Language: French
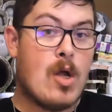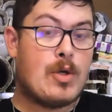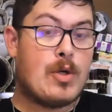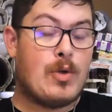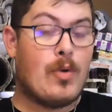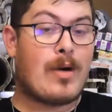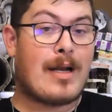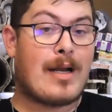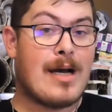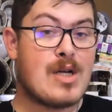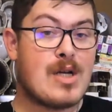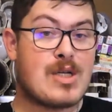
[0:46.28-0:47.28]
Donc
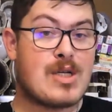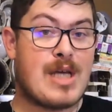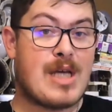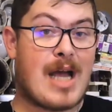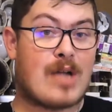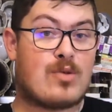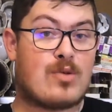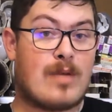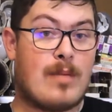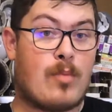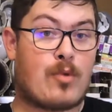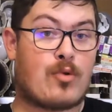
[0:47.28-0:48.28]
là, j'ai
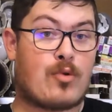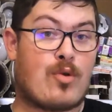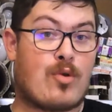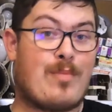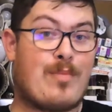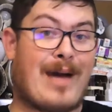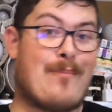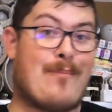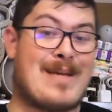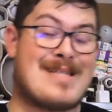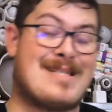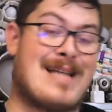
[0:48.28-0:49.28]
actuellement donc, le barème
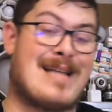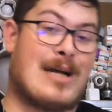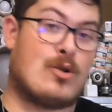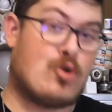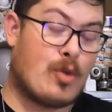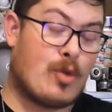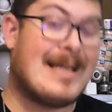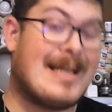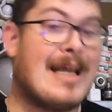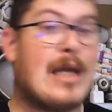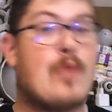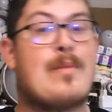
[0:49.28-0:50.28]
Mazda 2000
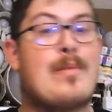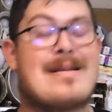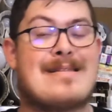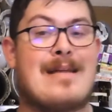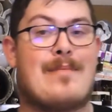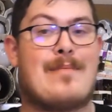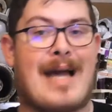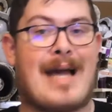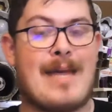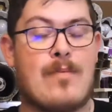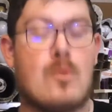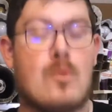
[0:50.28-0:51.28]
et le, Mazda
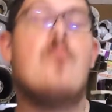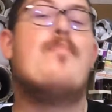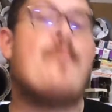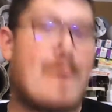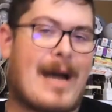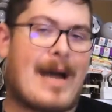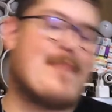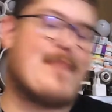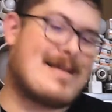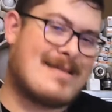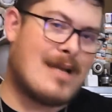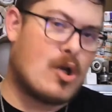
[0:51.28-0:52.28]
barème, le barème
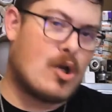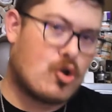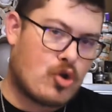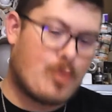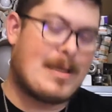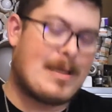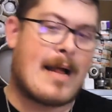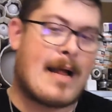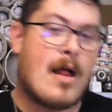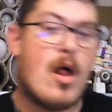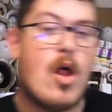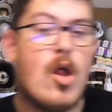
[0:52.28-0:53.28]
Mazda 2001.
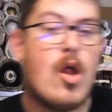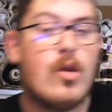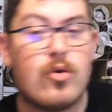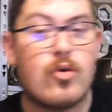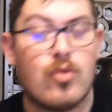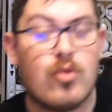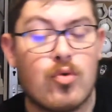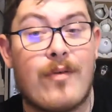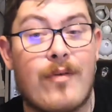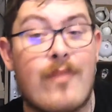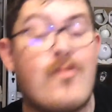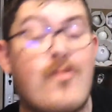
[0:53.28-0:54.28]
Donc du coup, on
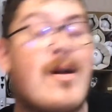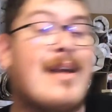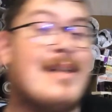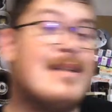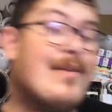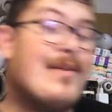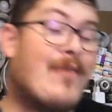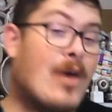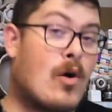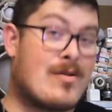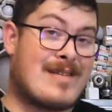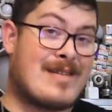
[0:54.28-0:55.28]
va voir les
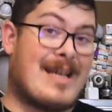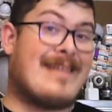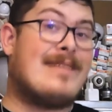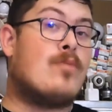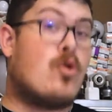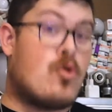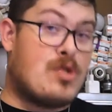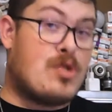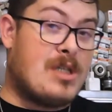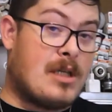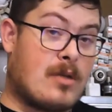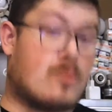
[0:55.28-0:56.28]
différences
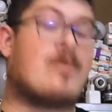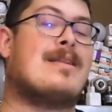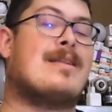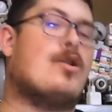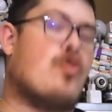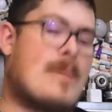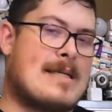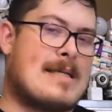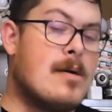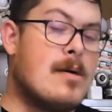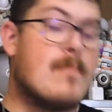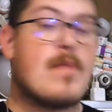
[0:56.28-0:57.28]
étymologiques donc, des deux
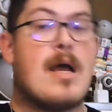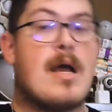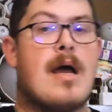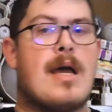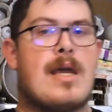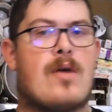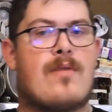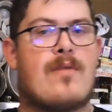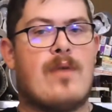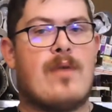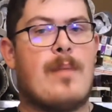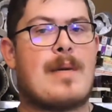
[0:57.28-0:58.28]
Mazda. Et on va
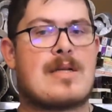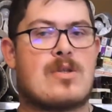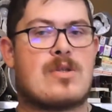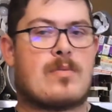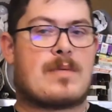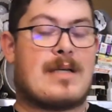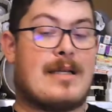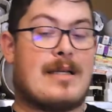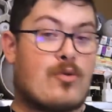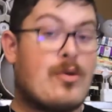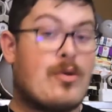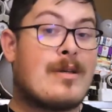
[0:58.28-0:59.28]
voir par exemple qu'il y a
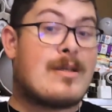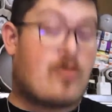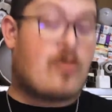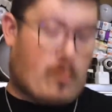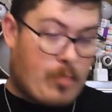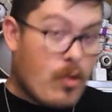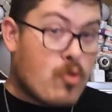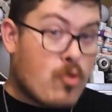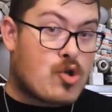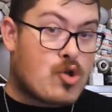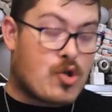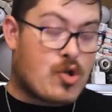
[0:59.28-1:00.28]
des trucs qui ont beaucoup
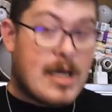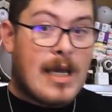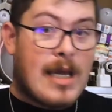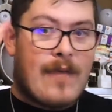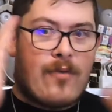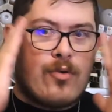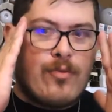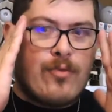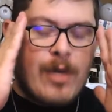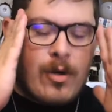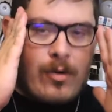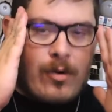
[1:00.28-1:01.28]
changé,
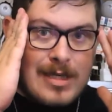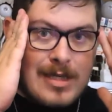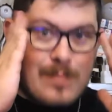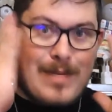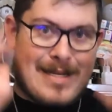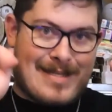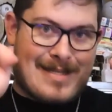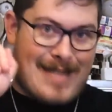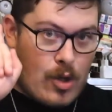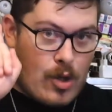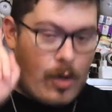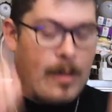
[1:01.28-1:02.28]
évolué en l'espace
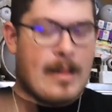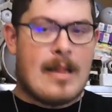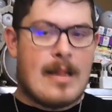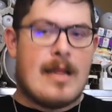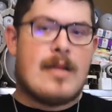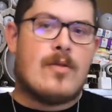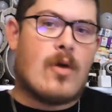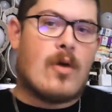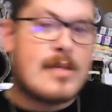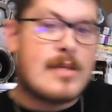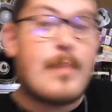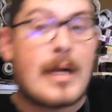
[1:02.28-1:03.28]
d'un an.
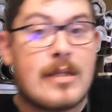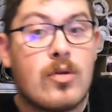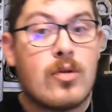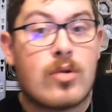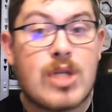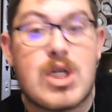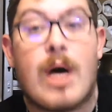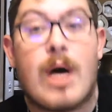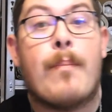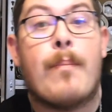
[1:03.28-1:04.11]
Donc c'est parti donc déjà